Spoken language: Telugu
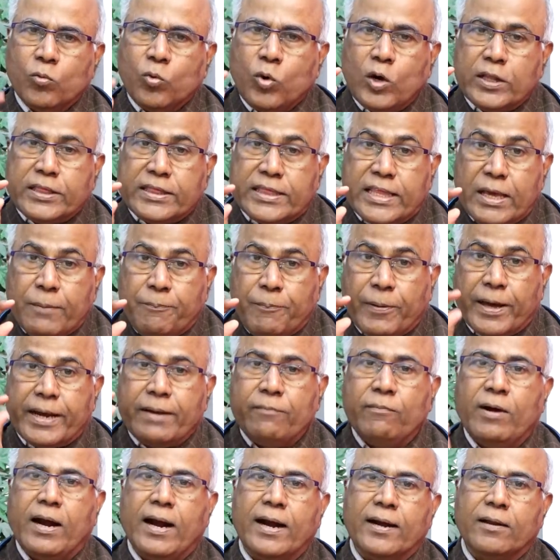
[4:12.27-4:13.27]
కొద్ది
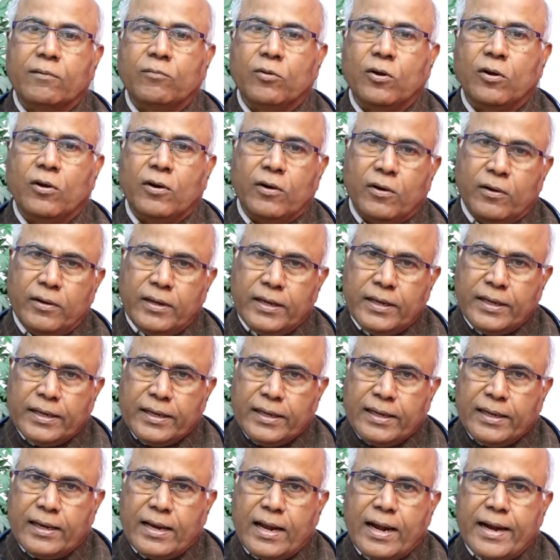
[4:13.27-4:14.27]
పరిమాణంలో
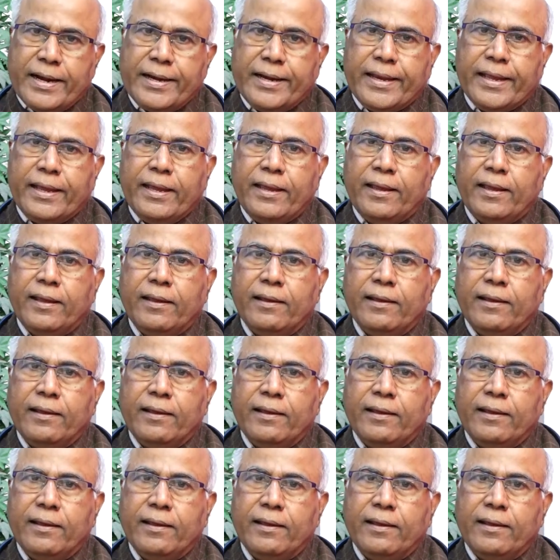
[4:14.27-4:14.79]
ఇలాంటి